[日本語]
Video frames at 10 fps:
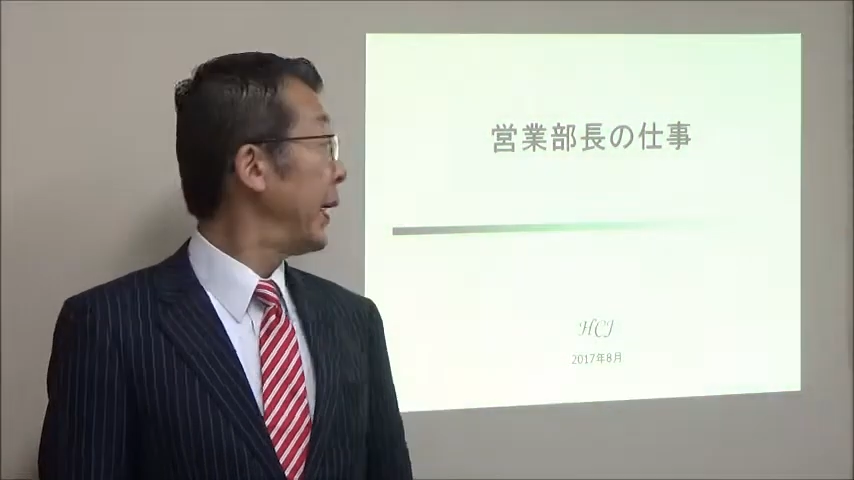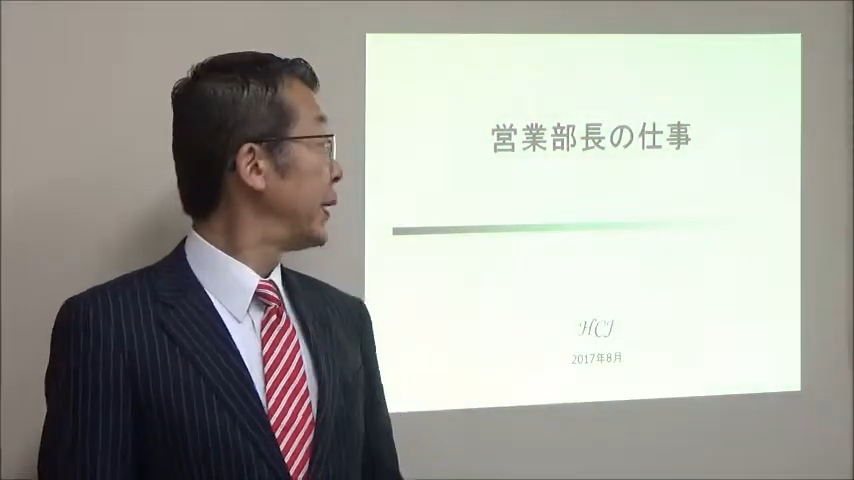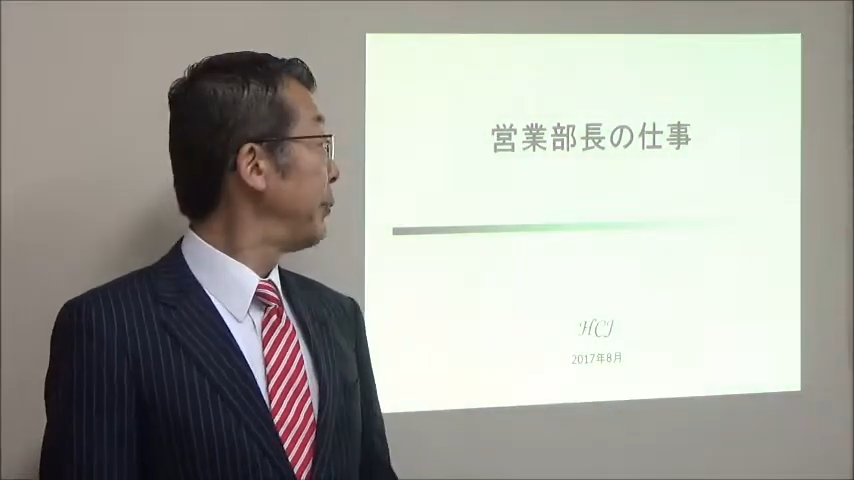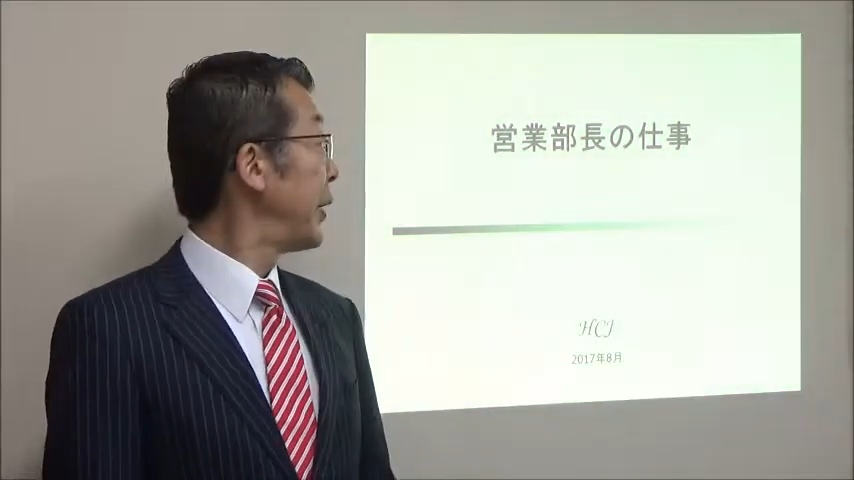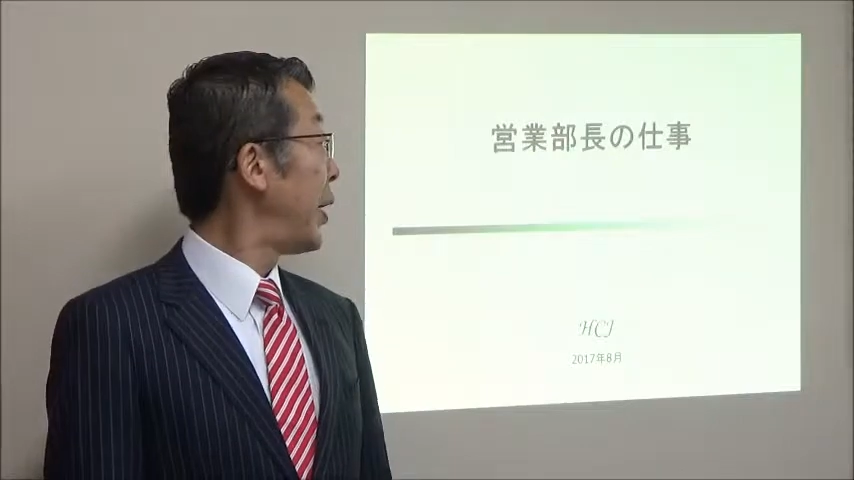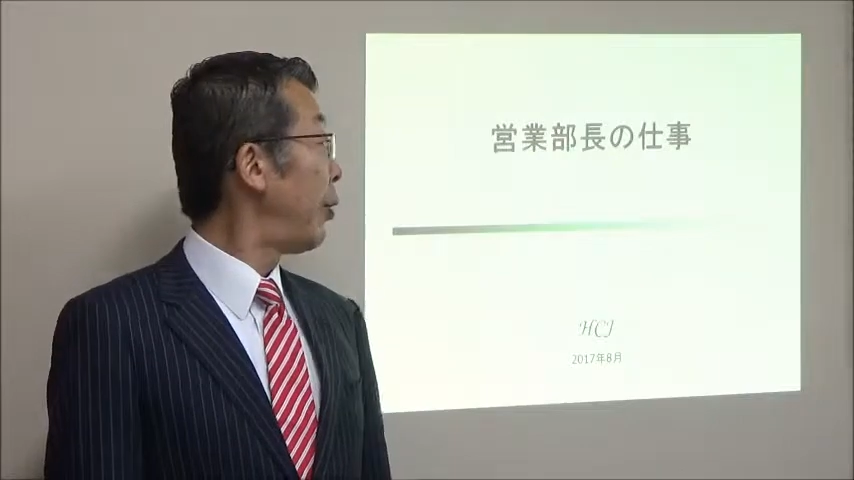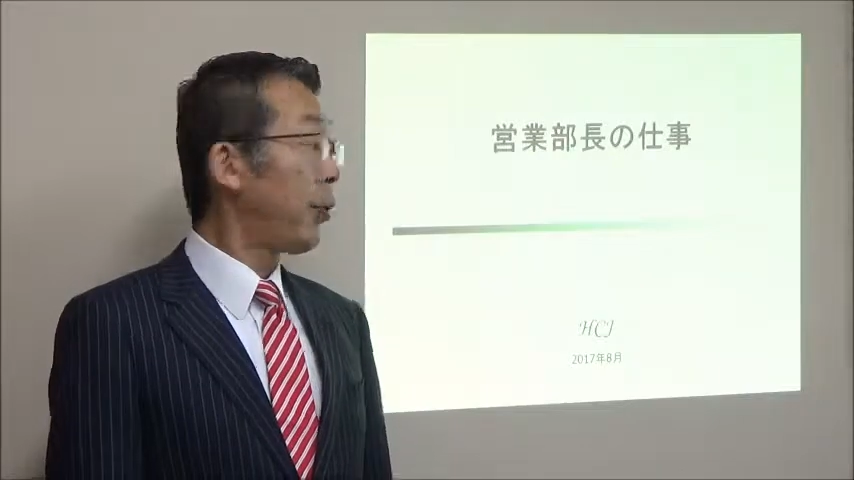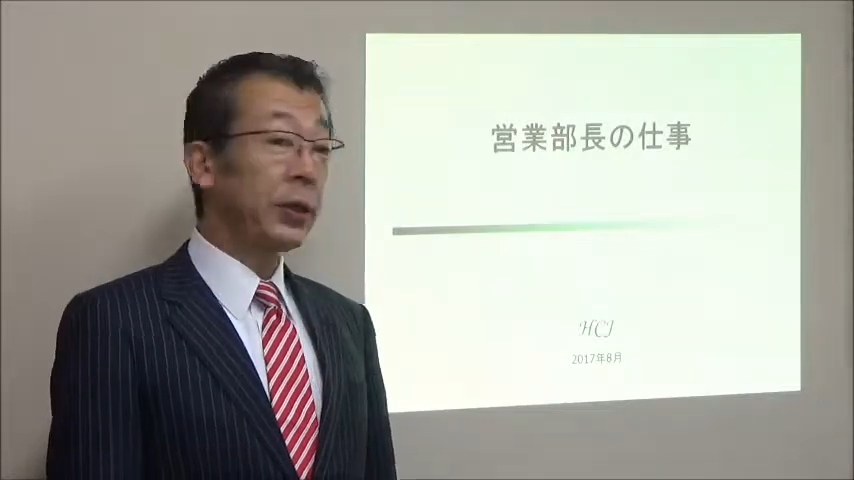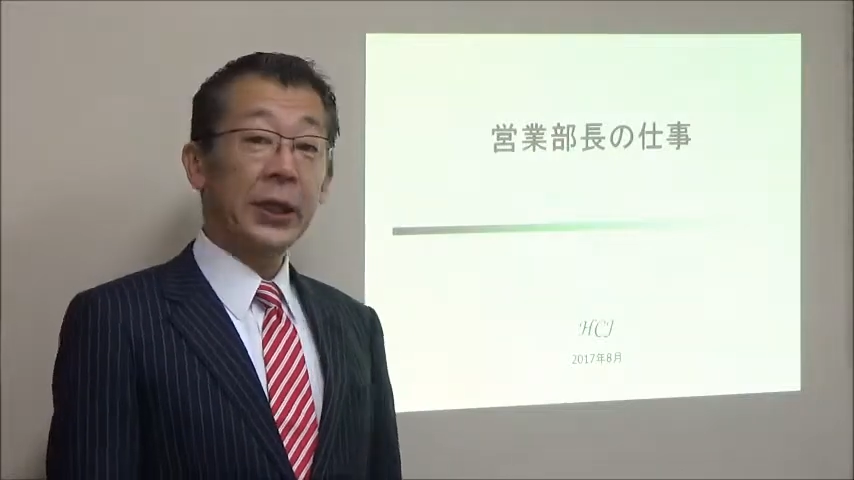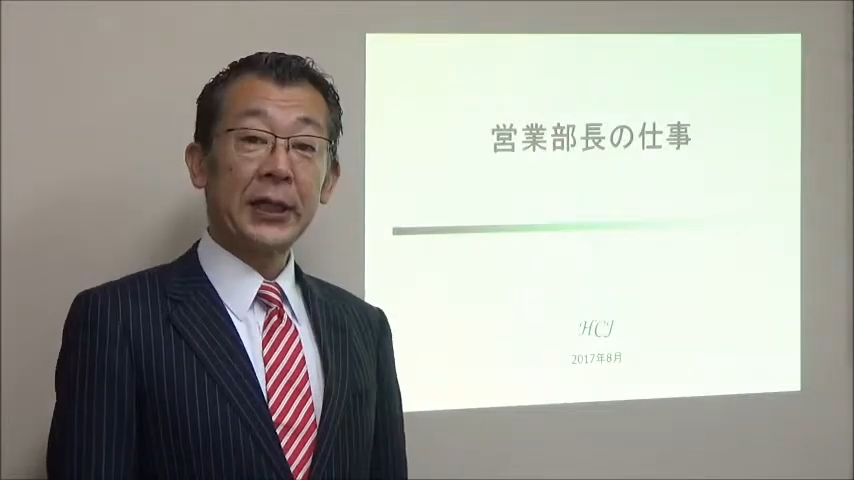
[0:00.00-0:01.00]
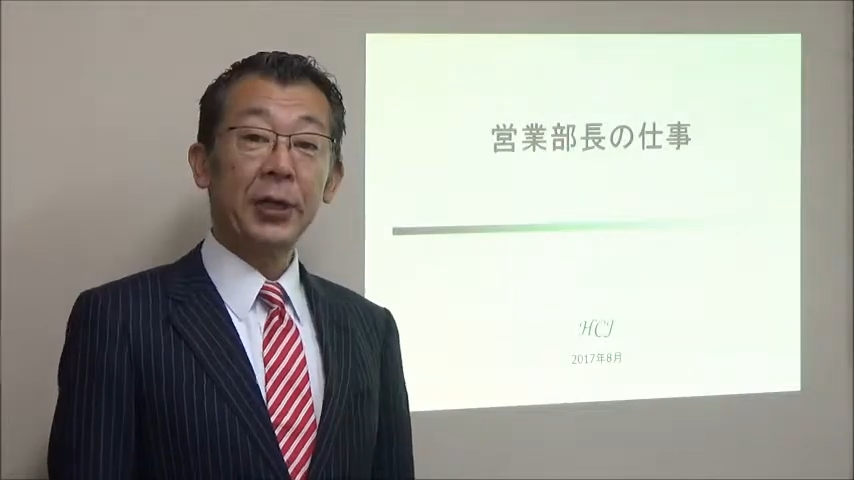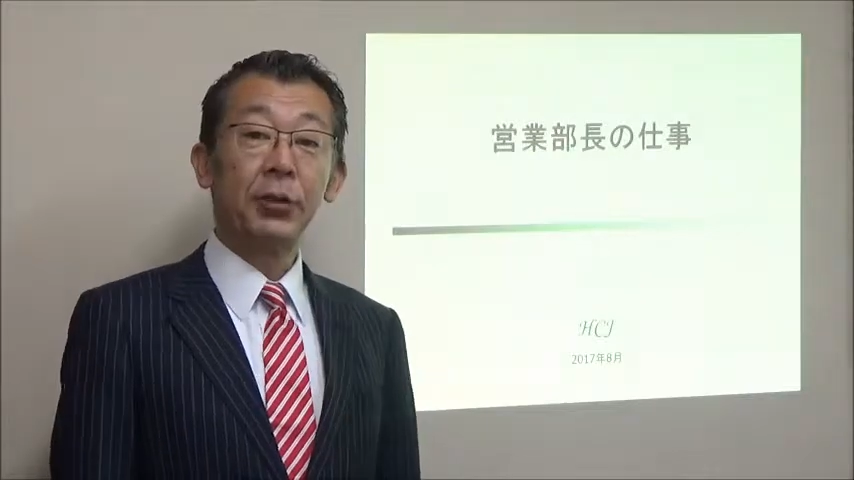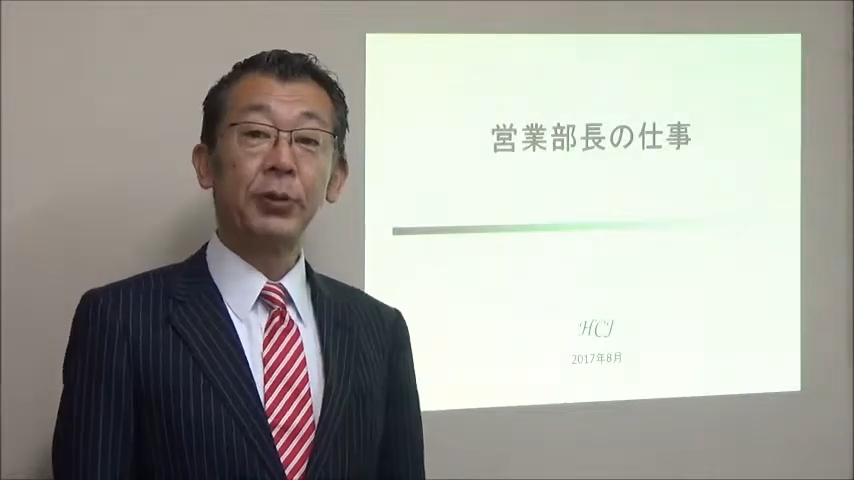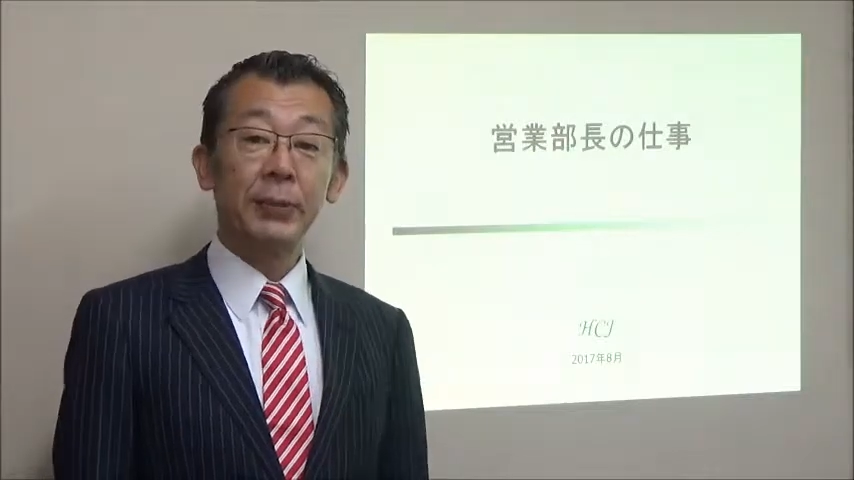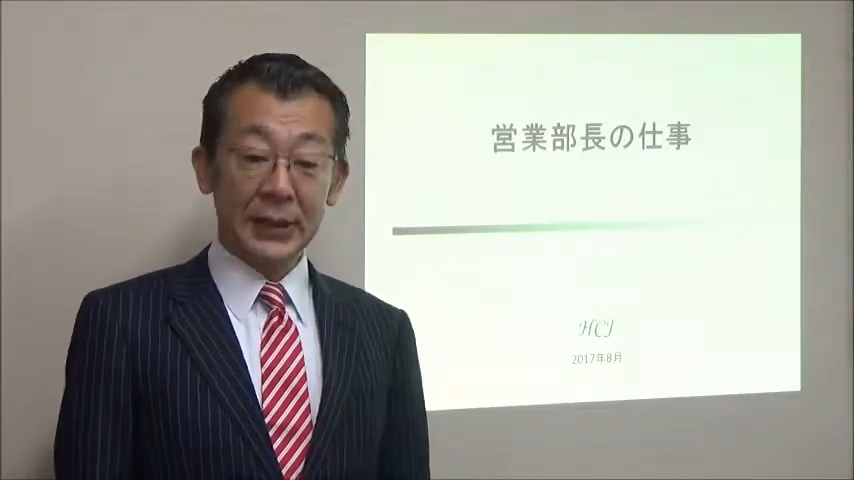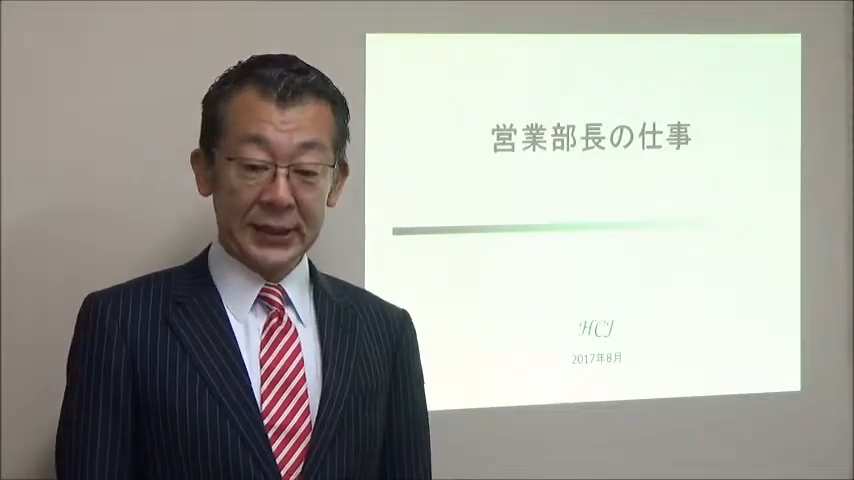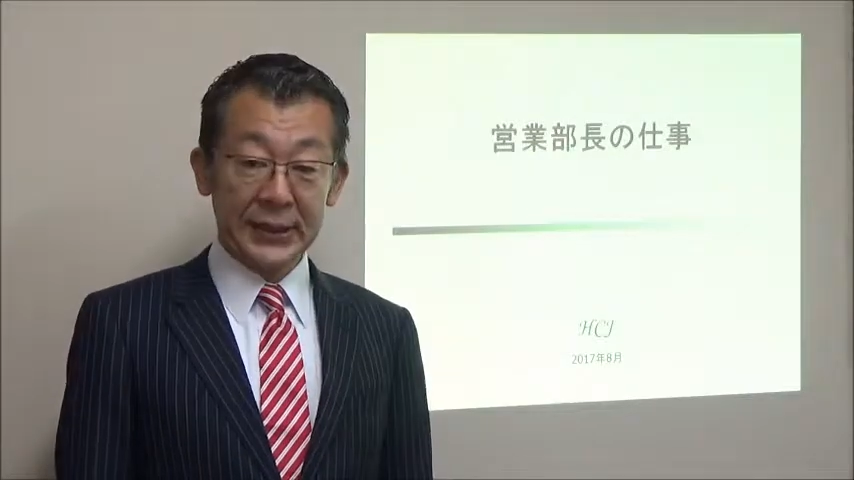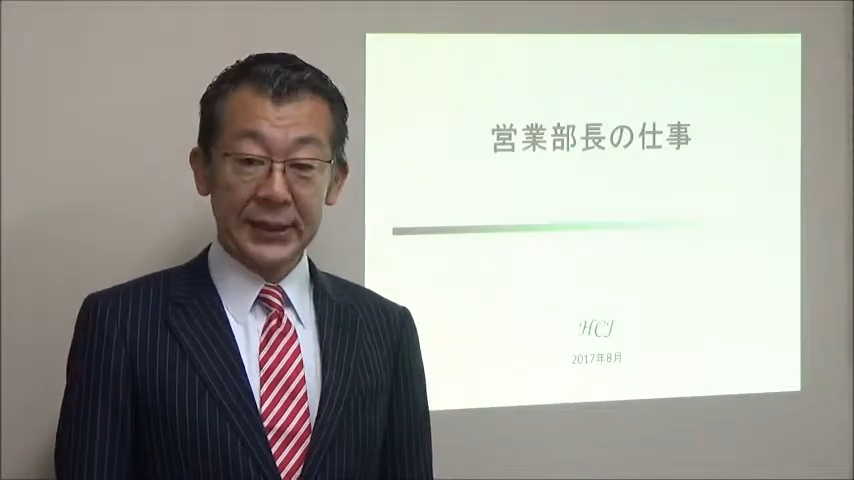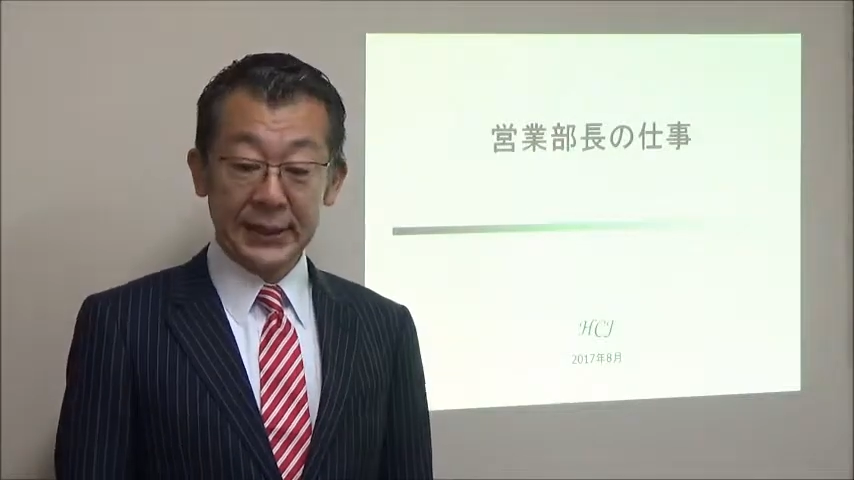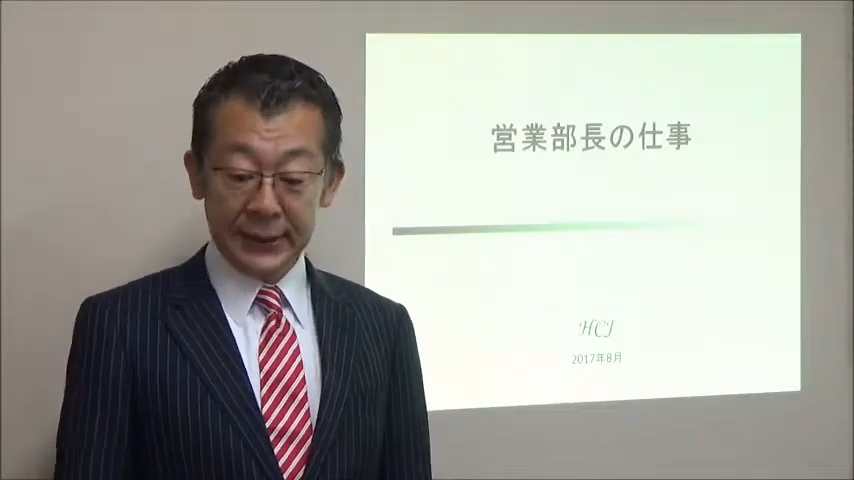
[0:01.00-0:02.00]
えー、セミナーを行いたいと思いま
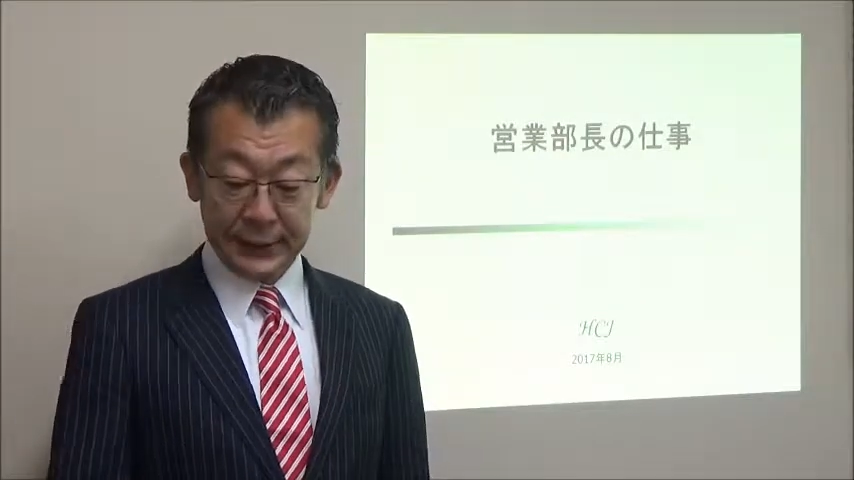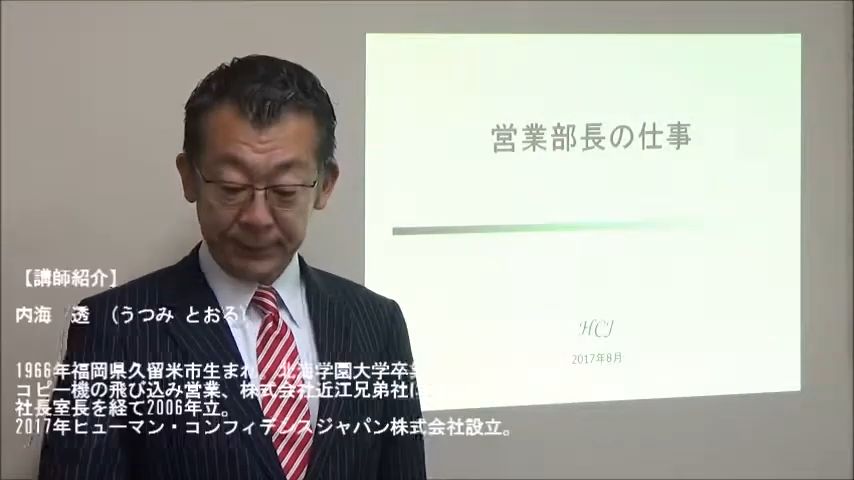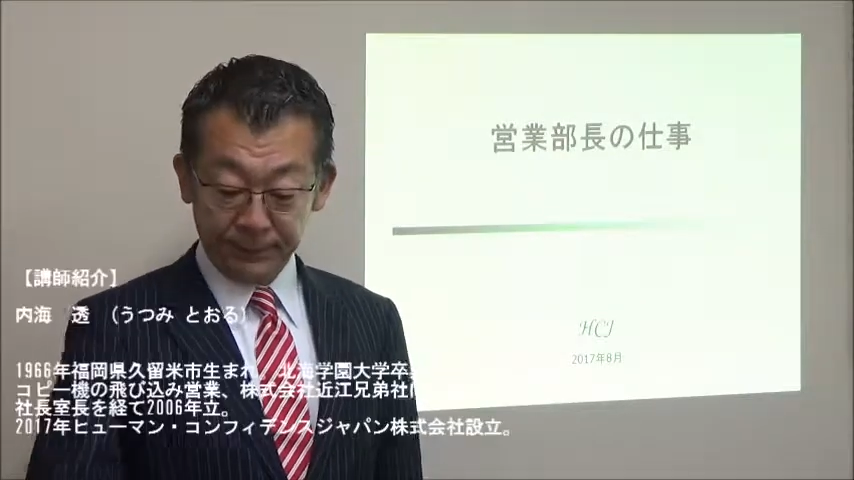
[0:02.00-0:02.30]
す、